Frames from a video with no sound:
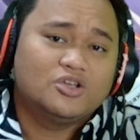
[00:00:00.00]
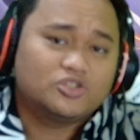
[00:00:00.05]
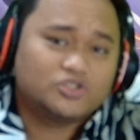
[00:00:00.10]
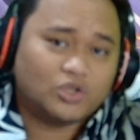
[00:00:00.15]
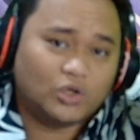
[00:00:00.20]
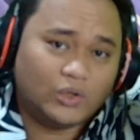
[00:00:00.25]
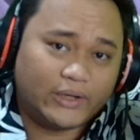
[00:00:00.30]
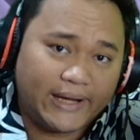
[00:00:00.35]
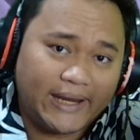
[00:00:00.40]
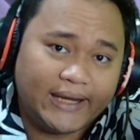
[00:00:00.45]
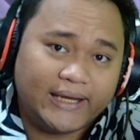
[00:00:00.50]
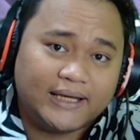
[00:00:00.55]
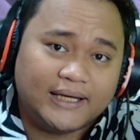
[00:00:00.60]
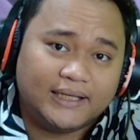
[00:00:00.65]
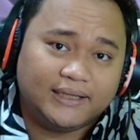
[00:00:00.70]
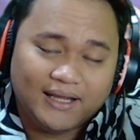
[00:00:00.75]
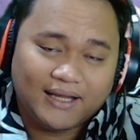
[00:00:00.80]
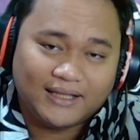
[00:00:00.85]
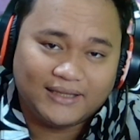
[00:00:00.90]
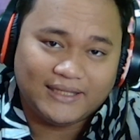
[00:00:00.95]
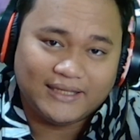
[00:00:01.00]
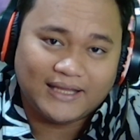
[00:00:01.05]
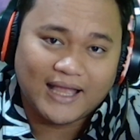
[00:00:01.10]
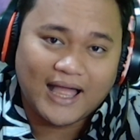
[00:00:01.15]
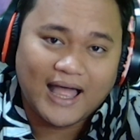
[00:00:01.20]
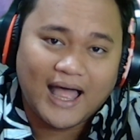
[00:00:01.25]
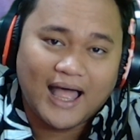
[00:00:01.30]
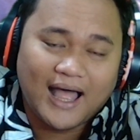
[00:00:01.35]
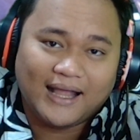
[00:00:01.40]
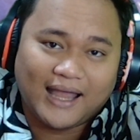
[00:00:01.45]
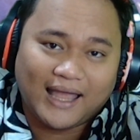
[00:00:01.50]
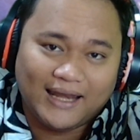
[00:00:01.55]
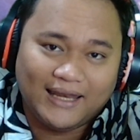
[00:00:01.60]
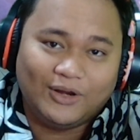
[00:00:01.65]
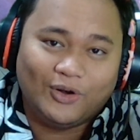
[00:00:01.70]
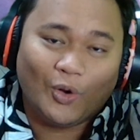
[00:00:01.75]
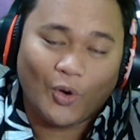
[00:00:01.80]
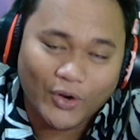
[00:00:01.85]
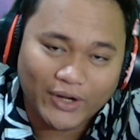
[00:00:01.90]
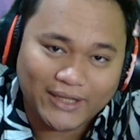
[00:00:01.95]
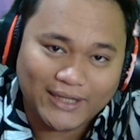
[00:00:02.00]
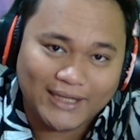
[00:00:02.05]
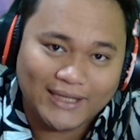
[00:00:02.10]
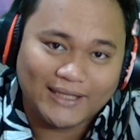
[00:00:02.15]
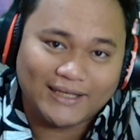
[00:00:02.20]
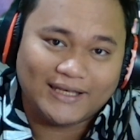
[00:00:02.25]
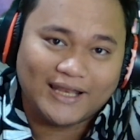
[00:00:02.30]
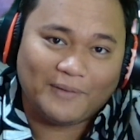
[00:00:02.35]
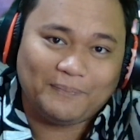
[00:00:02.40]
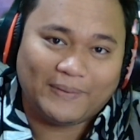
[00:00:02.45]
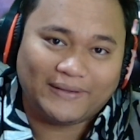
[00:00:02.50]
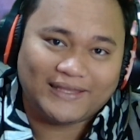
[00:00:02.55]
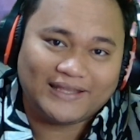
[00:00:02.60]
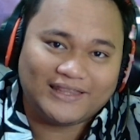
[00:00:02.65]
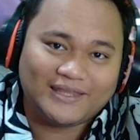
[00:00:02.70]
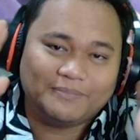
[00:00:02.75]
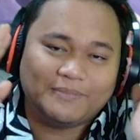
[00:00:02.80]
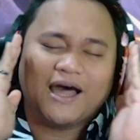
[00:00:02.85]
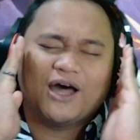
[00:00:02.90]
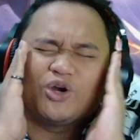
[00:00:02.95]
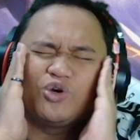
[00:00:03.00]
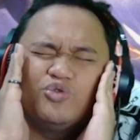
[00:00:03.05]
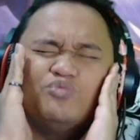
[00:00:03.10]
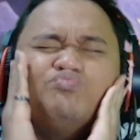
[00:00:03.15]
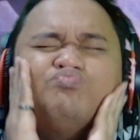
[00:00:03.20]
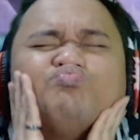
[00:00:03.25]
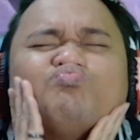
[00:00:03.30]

Kalau ranked ketika kalian hoki dapatnya tim harum.